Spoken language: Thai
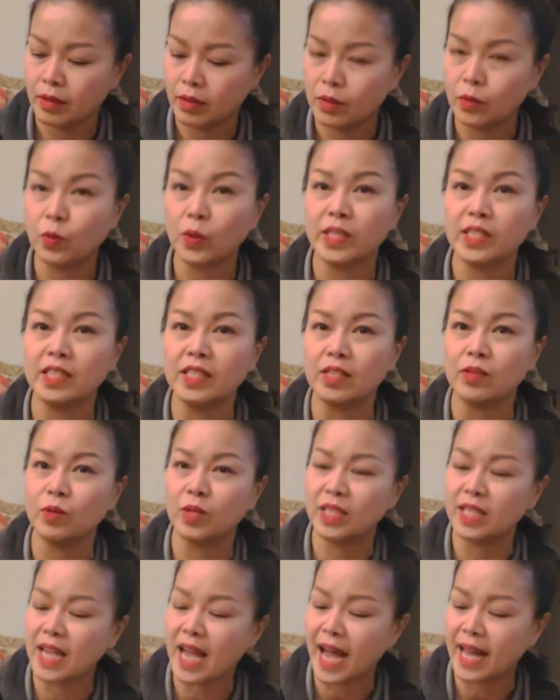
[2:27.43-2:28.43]
ด้วยจิตวิญ
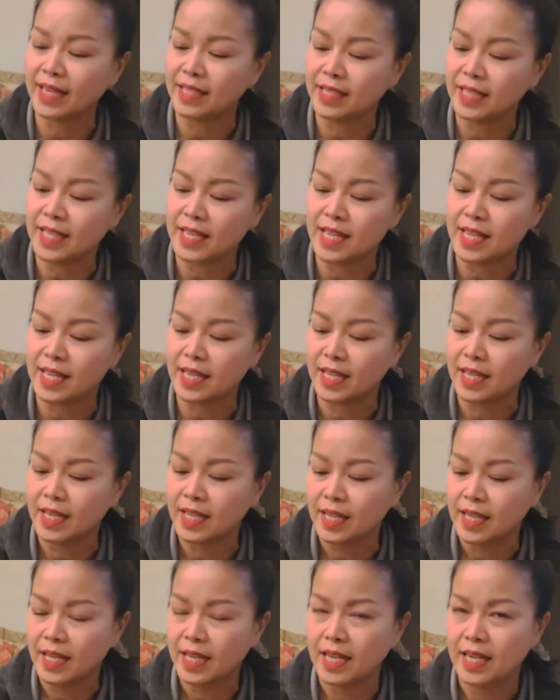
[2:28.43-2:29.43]
ญาณที่
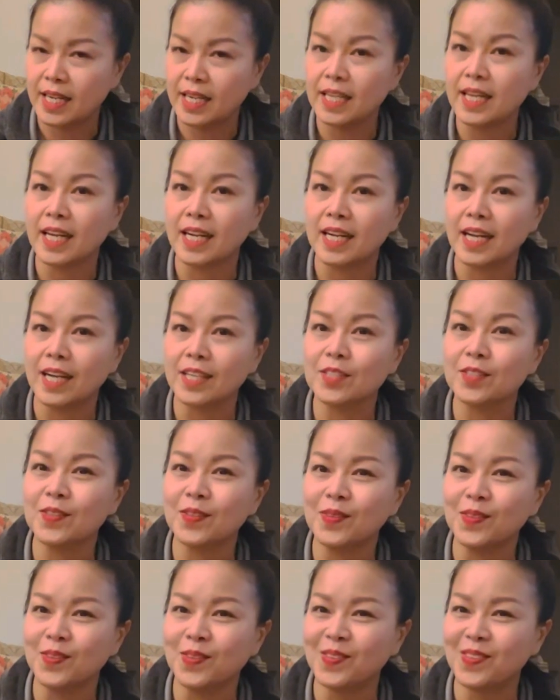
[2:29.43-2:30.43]
เลือดนัก
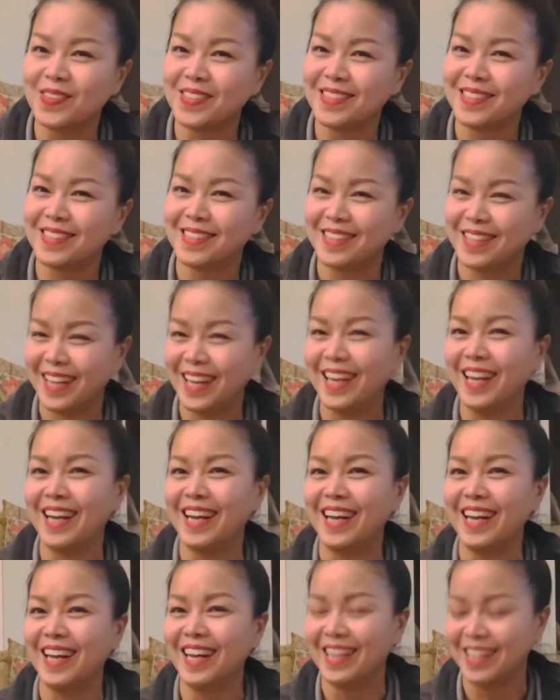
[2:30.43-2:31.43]
สู้่า
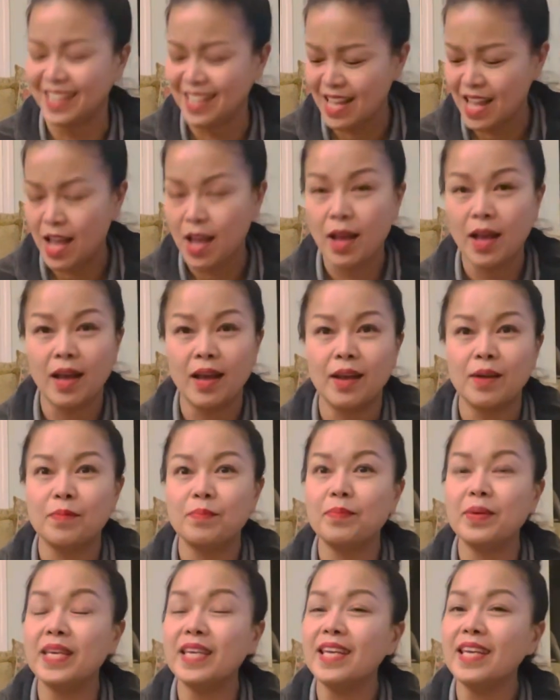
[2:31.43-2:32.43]

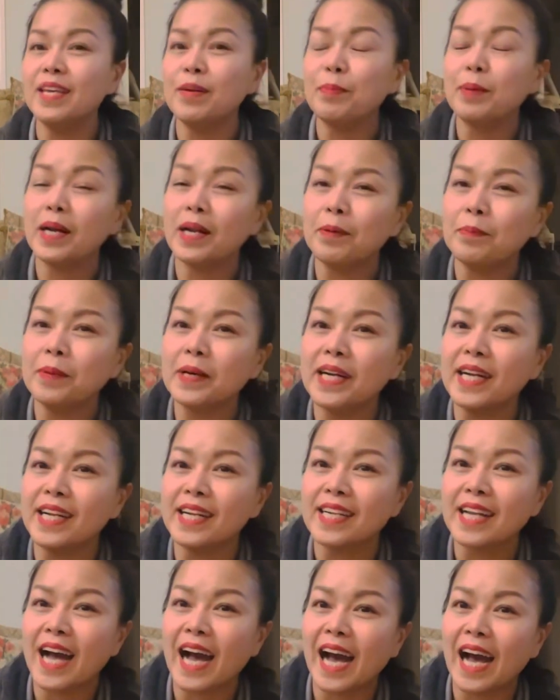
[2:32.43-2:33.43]
มีเพื่อน
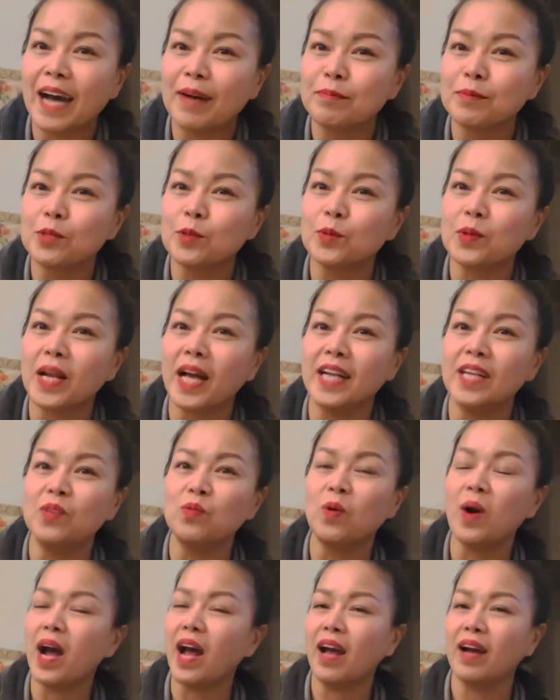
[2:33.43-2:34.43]
ๆ ถามสุนัน
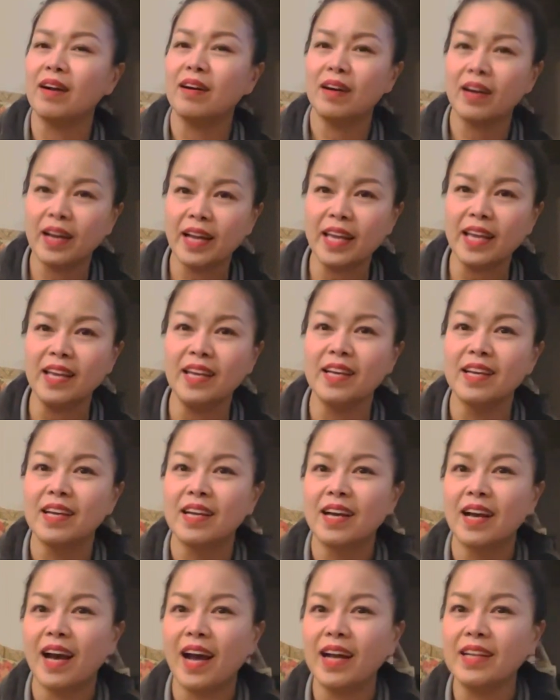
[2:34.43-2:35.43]
ว่าเฮ้ย
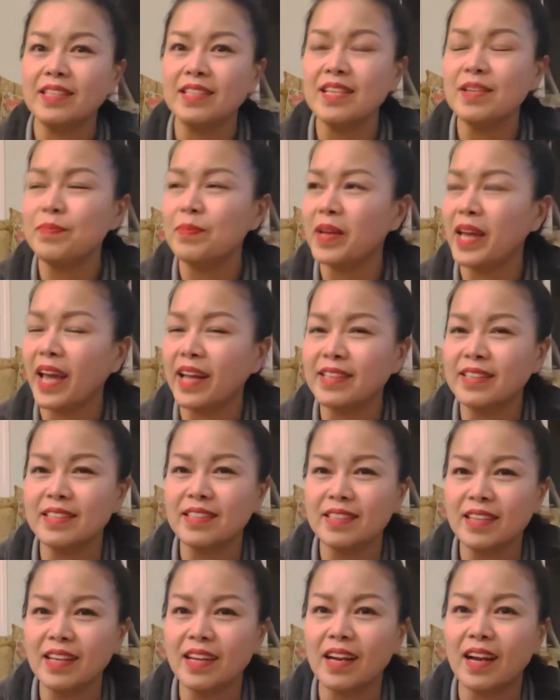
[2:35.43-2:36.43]
อาชีพแกจ
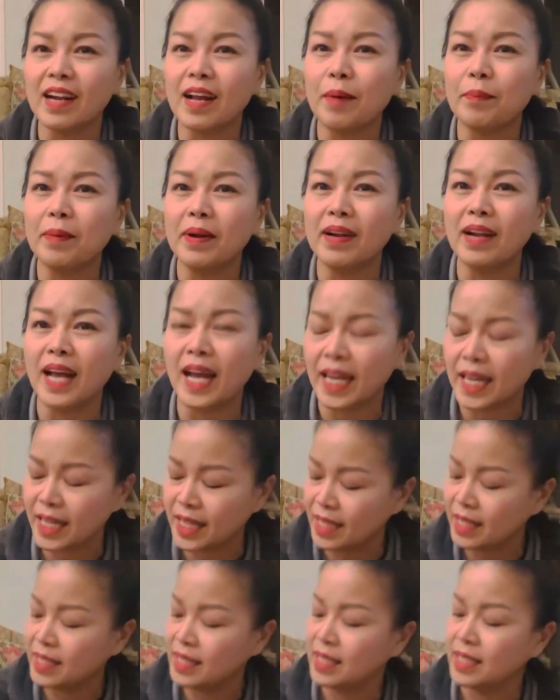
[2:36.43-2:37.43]
ริง ๆอะทำอะไร
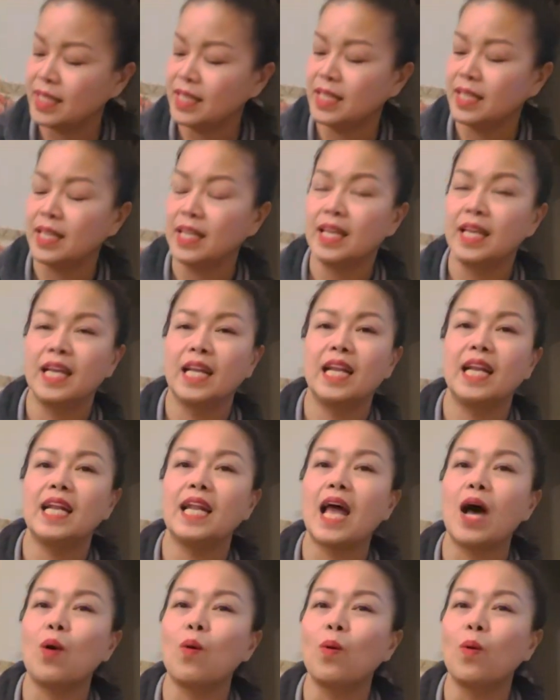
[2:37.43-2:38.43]

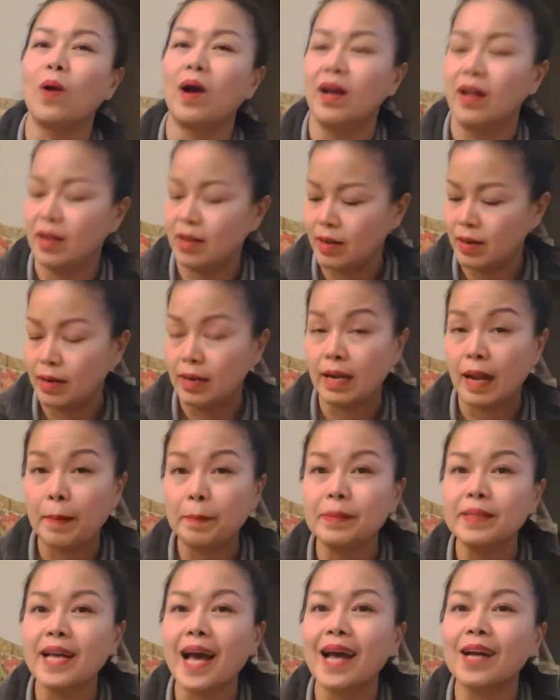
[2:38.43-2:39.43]
เราอะรับ
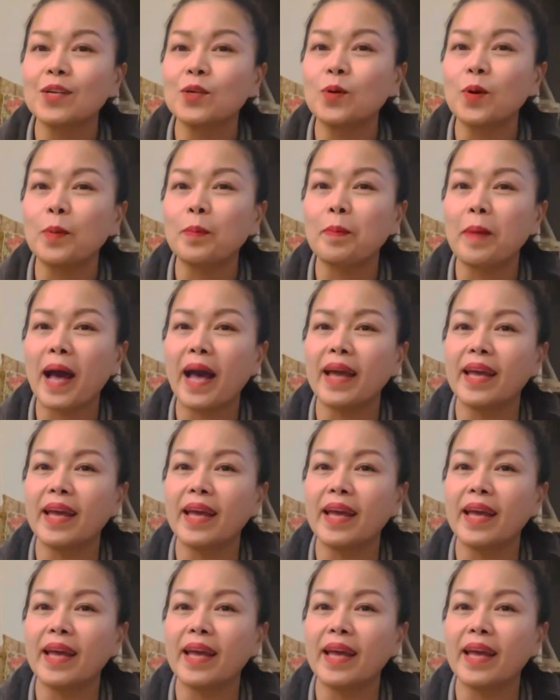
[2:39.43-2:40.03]
จ้างทั่วไป